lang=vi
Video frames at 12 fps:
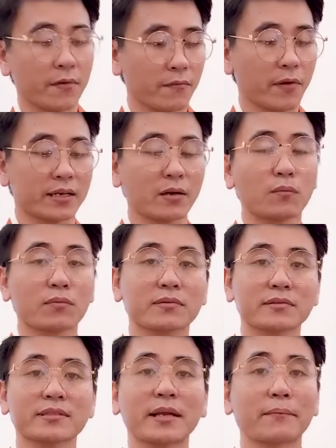và trồng
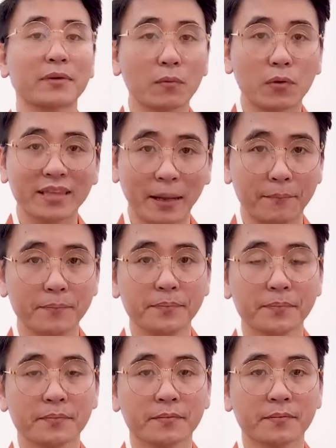trầm không có tẩm
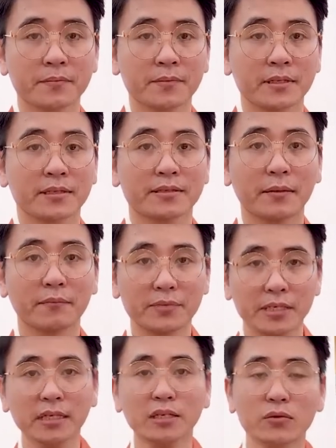trầm
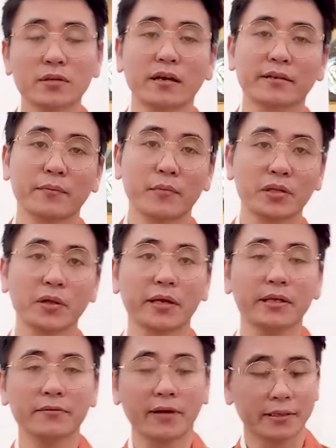gin núi rừng trồng nguyên
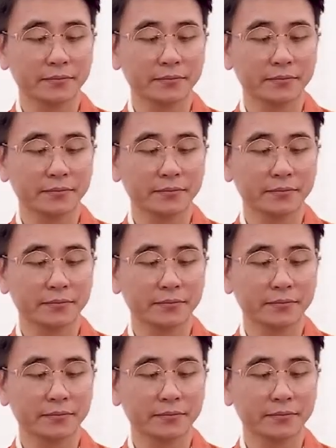thủy như vậy